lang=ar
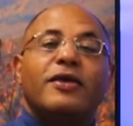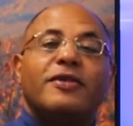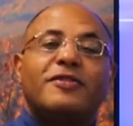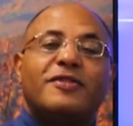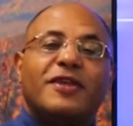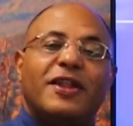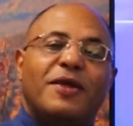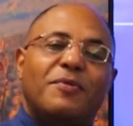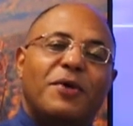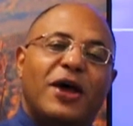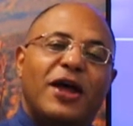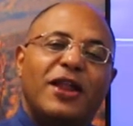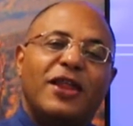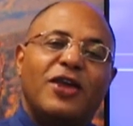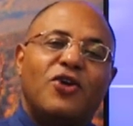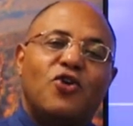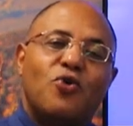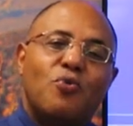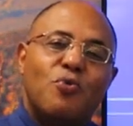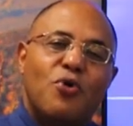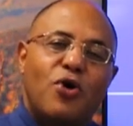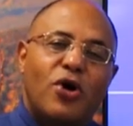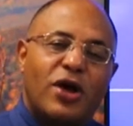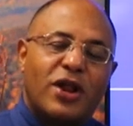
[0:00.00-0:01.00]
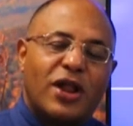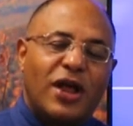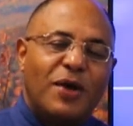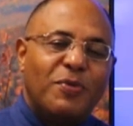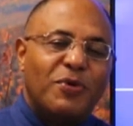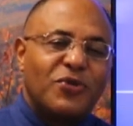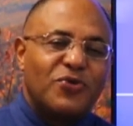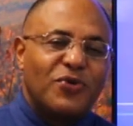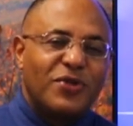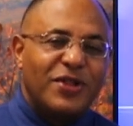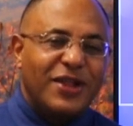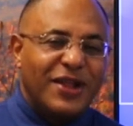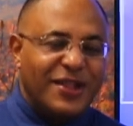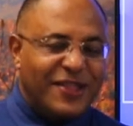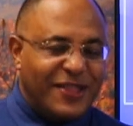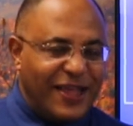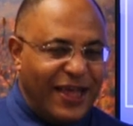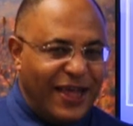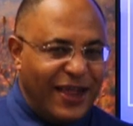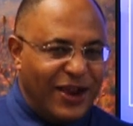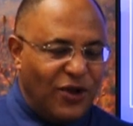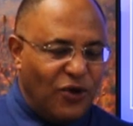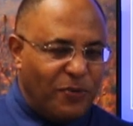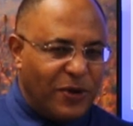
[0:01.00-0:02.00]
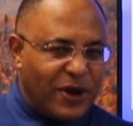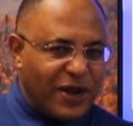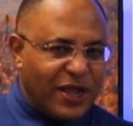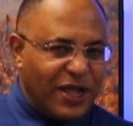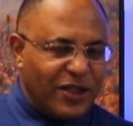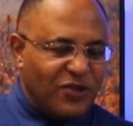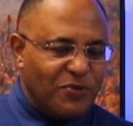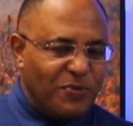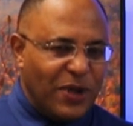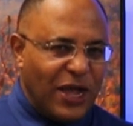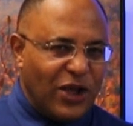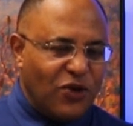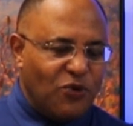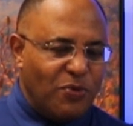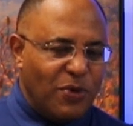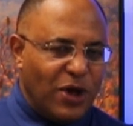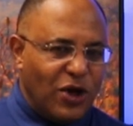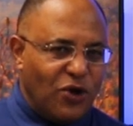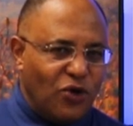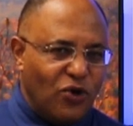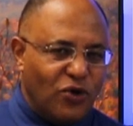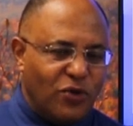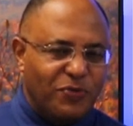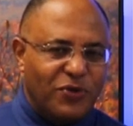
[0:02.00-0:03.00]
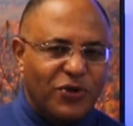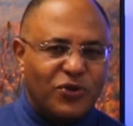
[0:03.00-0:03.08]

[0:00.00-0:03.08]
السلام عليكم ورحمة الله تعالى وبركاته معكم أخوكم